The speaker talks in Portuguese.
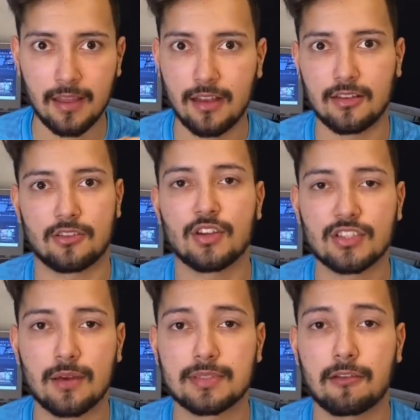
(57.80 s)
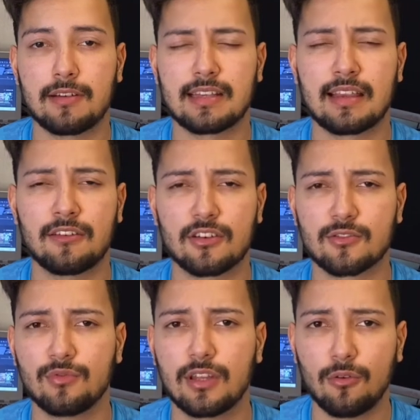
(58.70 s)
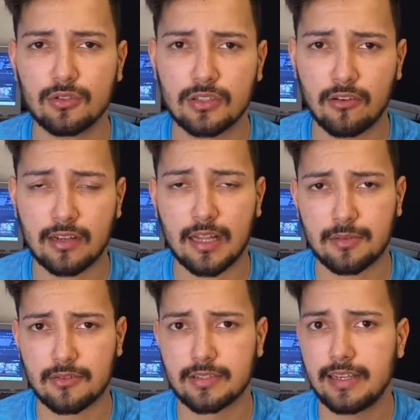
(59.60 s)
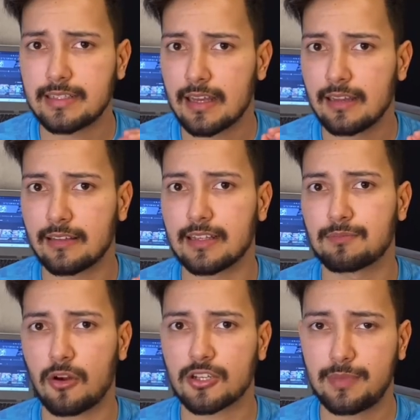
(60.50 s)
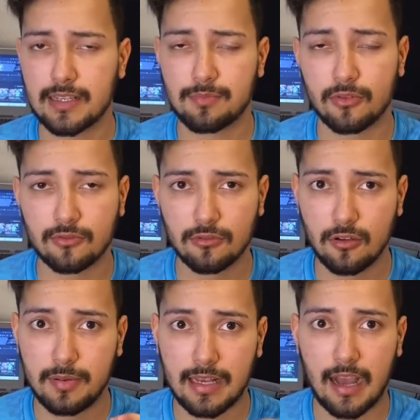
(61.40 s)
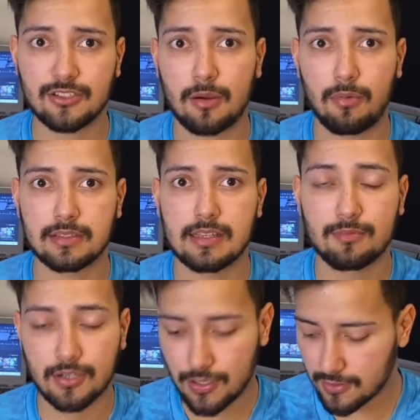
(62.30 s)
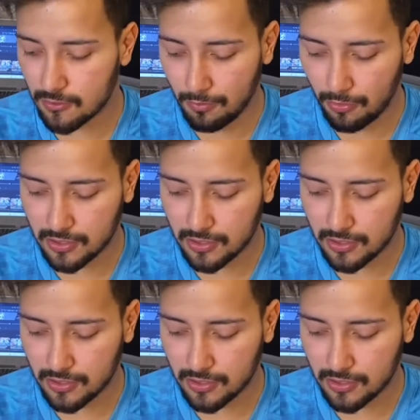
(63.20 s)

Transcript: Só antes de dar uma sequência aqui no nosso conteúdo, tem um recado para vocês da SportPix.clube, casa de apostas esportivas com boas